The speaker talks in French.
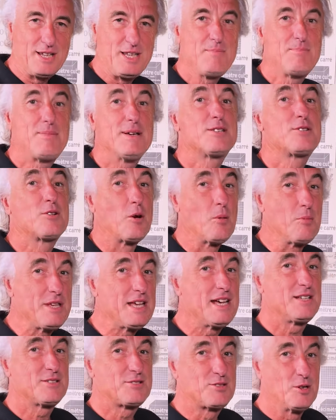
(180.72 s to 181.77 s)
il pèse
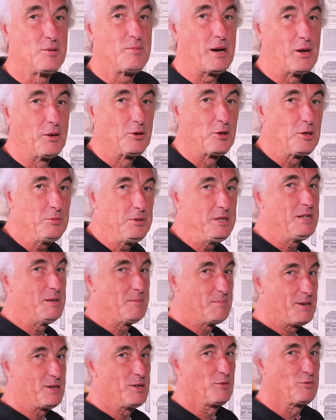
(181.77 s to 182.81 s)
combien ce ballon de rugby
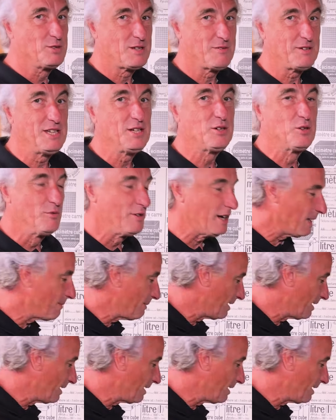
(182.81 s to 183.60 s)
Maintenant que vous avez découvert la